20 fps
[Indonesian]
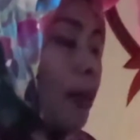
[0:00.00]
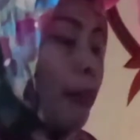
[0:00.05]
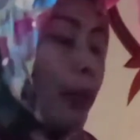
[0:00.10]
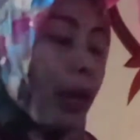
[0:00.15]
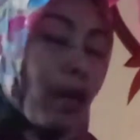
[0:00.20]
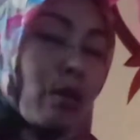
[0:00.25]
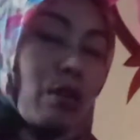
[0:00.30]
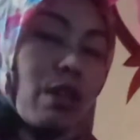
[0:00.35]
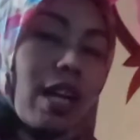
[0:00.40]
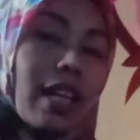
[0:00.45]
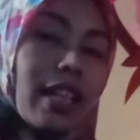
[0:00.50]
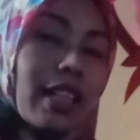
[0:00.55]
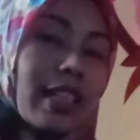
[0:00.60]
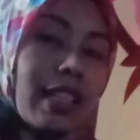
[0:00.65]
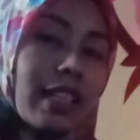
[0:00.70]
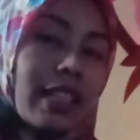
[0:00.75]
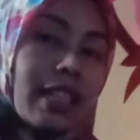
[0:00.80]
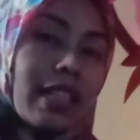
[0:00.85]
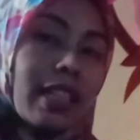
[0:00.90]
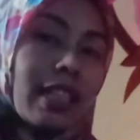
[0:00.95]
baru kali
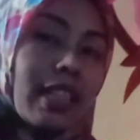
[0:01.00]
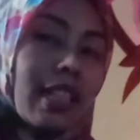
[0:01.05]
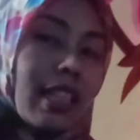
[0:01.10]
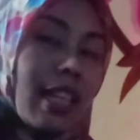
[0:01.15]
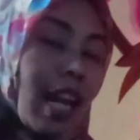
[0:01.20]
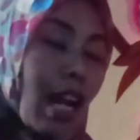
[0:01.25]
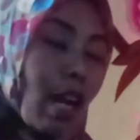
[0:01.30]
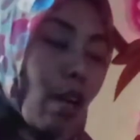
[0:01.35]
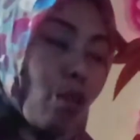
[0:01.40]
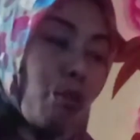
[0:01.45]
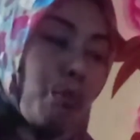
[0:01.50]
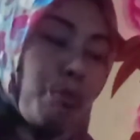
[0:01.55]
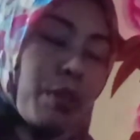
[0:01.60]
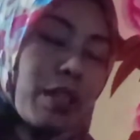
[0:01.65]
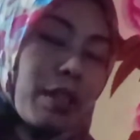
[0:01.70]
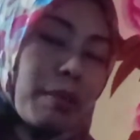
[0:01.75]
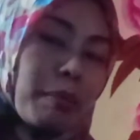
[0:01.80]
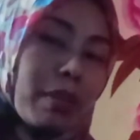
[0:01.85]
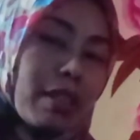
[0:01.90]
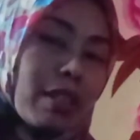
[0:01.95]
ini aku
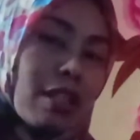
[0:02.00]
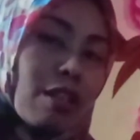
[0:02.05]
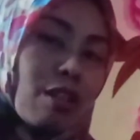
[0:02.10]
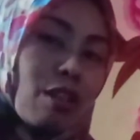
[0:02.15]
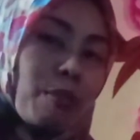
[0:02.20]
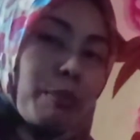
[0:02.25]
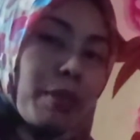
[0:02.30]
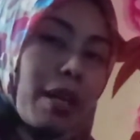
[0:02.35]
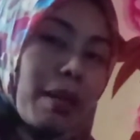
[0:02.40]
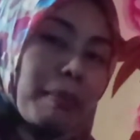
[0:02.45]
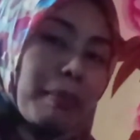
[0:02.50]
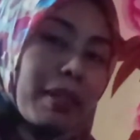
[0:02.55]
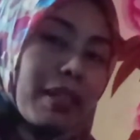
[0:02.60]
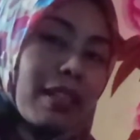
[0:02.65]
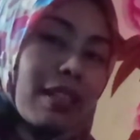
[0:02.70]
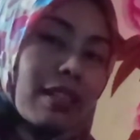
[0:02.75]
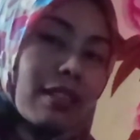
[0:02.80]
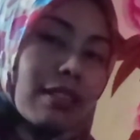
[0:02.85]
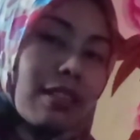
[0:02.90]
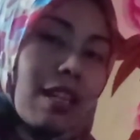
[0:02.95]
beli magicom yang
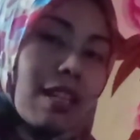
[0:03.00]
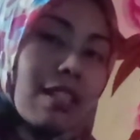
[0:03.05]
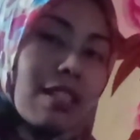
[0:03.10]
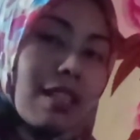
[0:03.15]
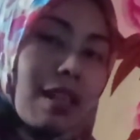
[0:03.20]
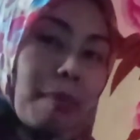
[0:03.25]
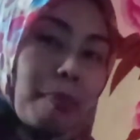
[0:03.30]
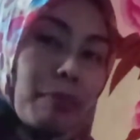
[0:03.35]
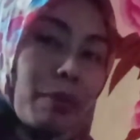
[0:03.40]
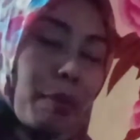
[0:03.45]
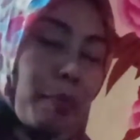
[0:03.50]
mereknya Sharp